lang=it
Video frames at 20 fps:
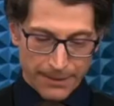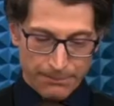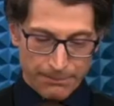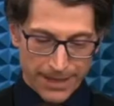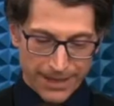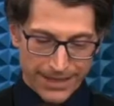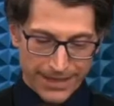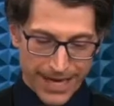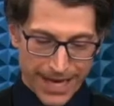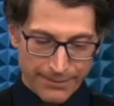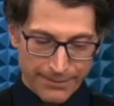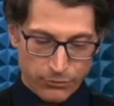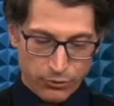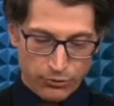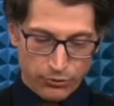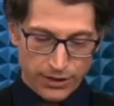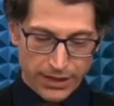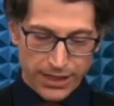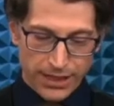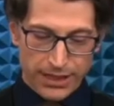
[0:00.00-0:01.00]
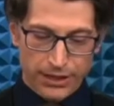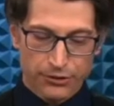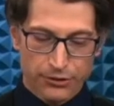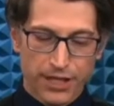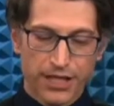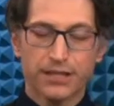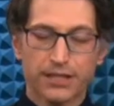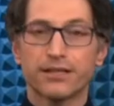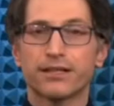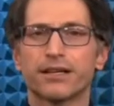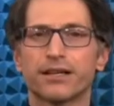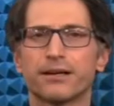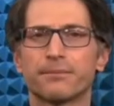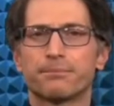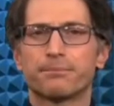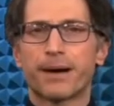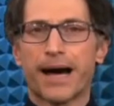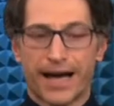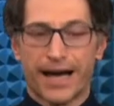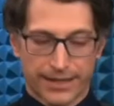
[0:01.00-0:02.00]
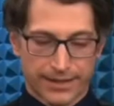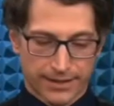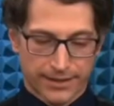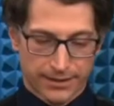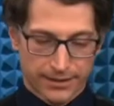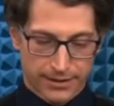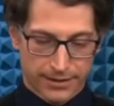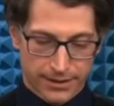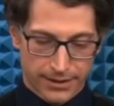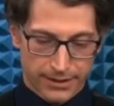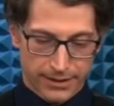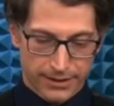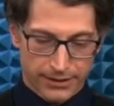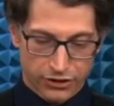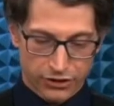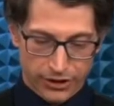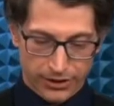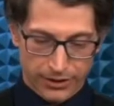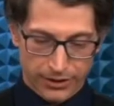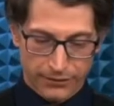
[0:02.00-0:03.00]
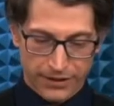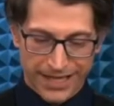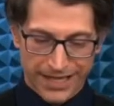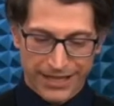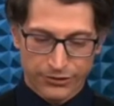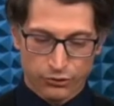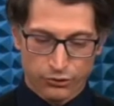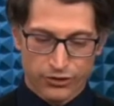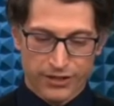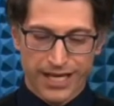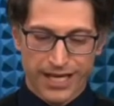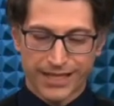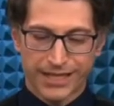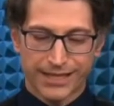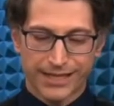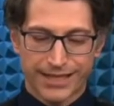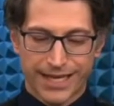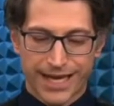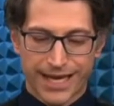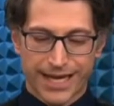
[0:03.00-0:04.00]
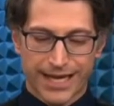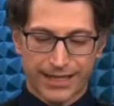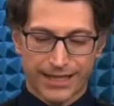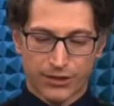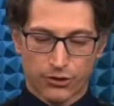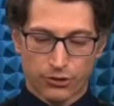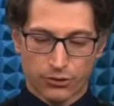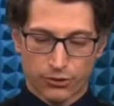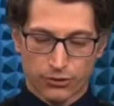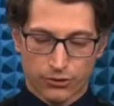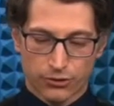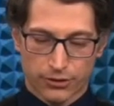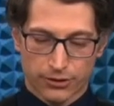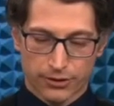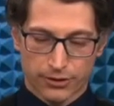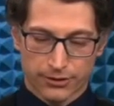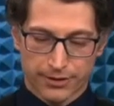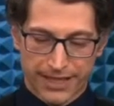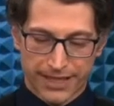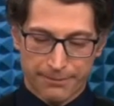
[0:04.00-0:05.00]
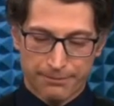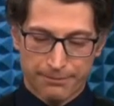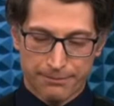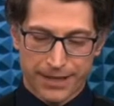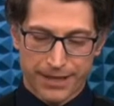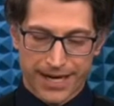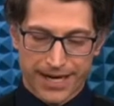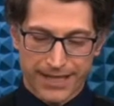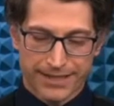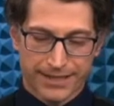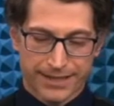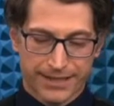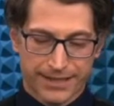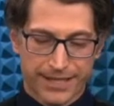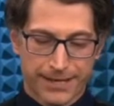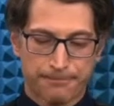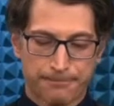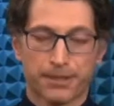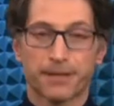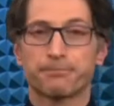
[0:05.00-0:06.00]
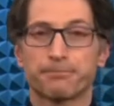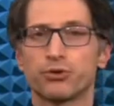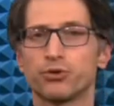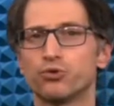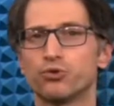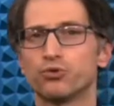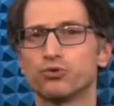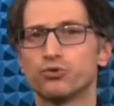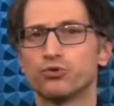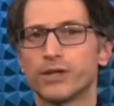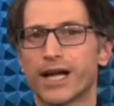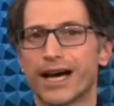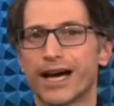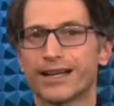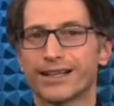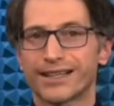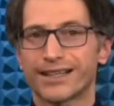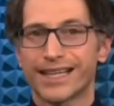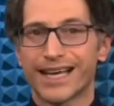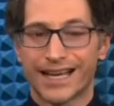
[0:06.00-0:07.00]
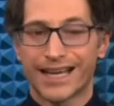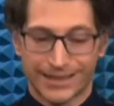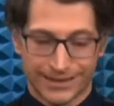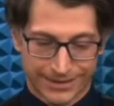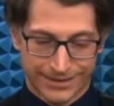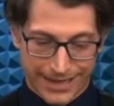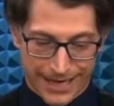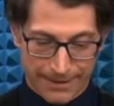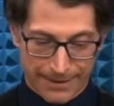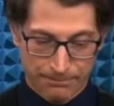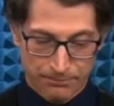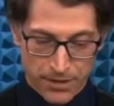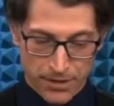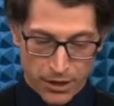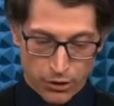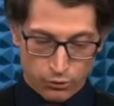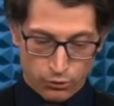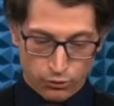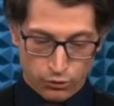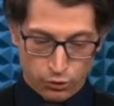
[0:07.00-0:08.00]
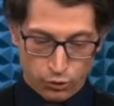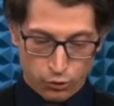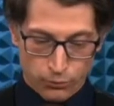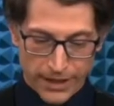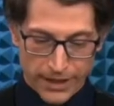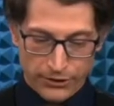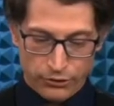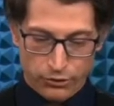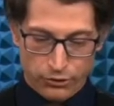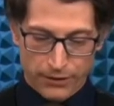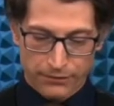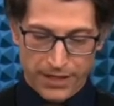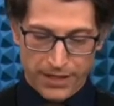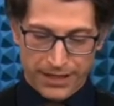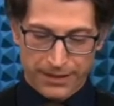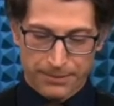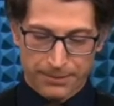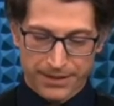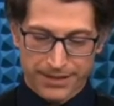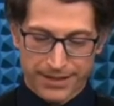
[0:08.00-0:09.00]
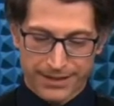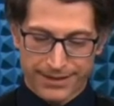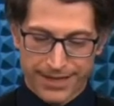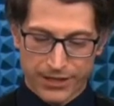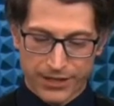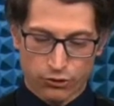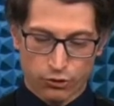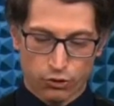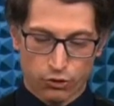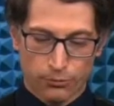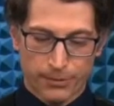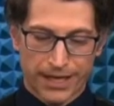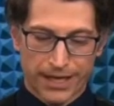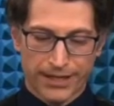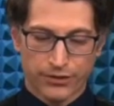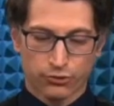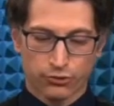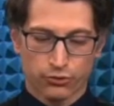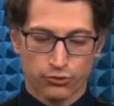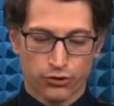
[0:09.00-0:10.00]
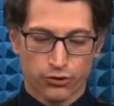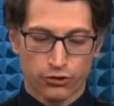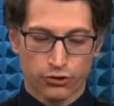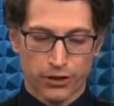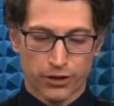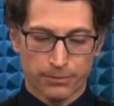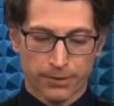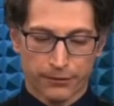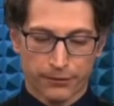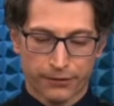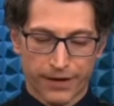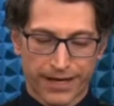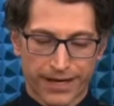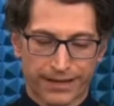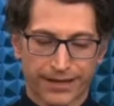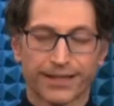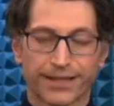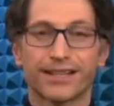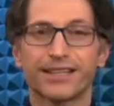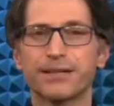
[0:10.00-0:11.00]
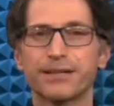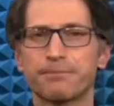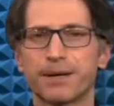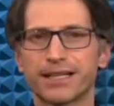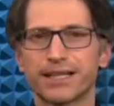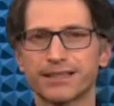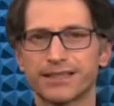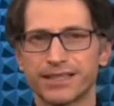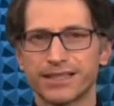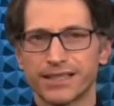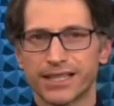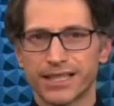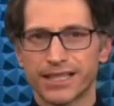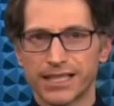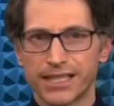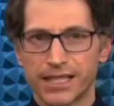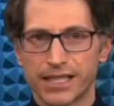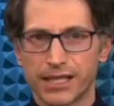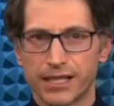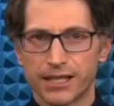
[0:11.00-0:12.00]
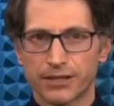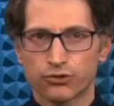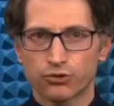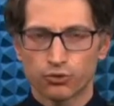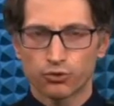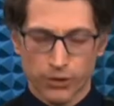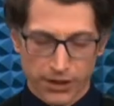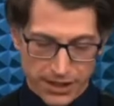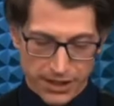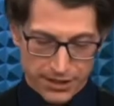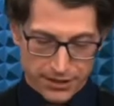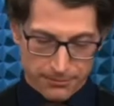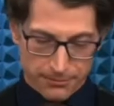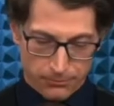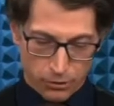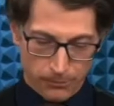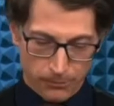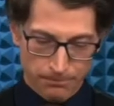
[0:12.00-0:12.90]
parliamo di Green Pass, eh, il certificato sanitario eh, sembra essere sempre più una realtà, un documento che viene presentato come la soluzione per far ripartire il turismo,